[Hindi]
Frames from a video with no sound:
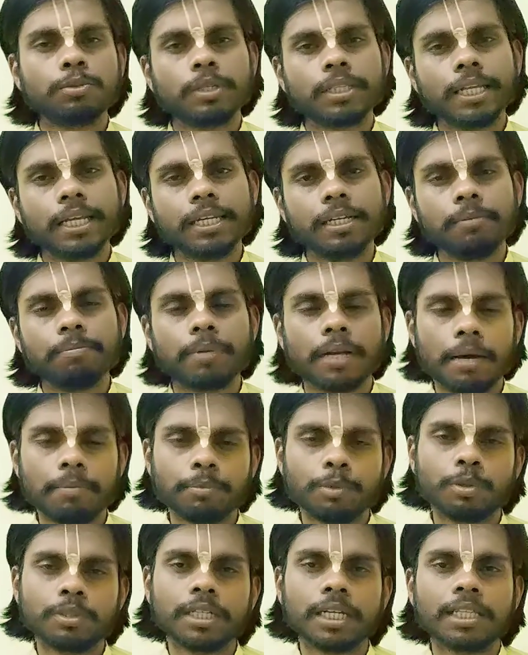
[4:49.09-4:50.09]
स्वतः ही
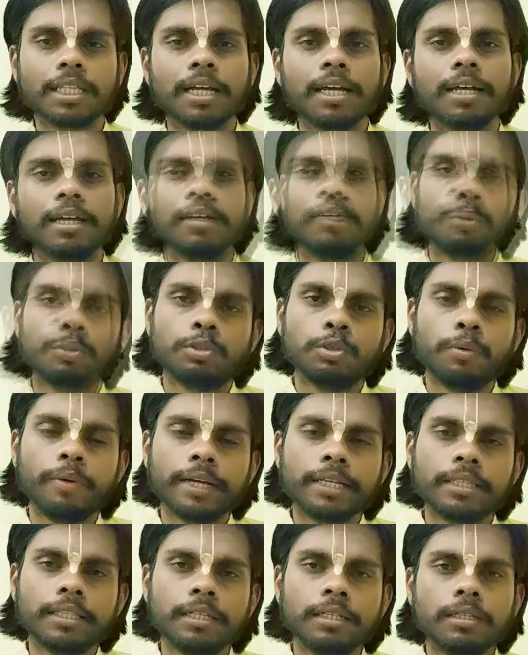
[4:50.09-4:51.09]
प्राप्त हो जाता है तो जो
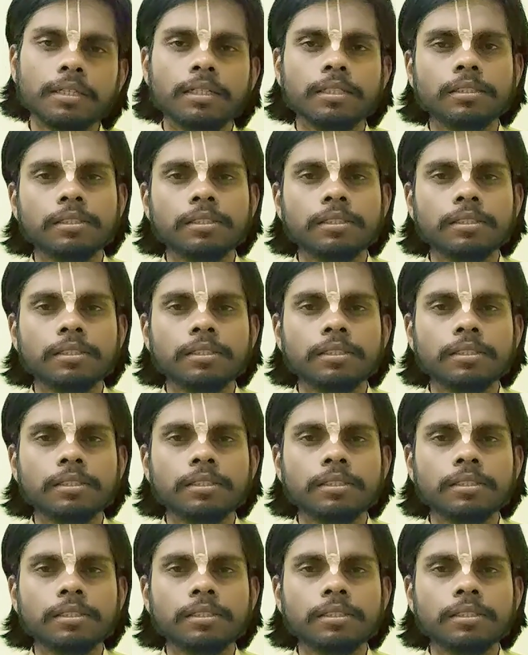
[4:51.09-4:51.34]
व्यक्ति